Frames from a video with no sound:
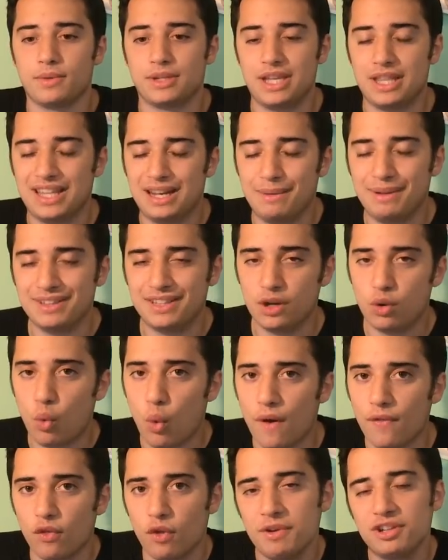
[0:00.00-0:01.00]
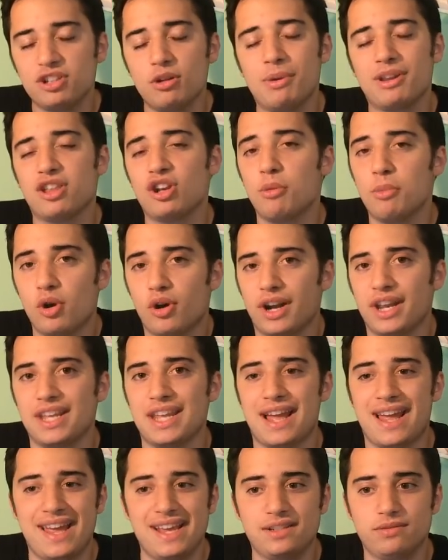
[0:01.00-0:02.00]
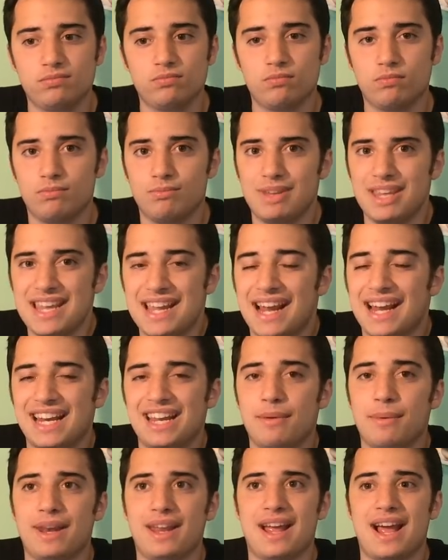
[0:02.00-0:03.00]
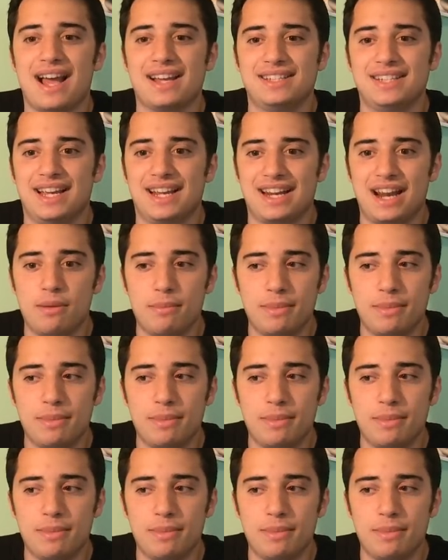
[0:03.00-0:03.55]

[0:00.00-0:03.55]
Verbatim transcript: Sinceramente, cuando he visto el precio no me lo creía. Es increíble. Así que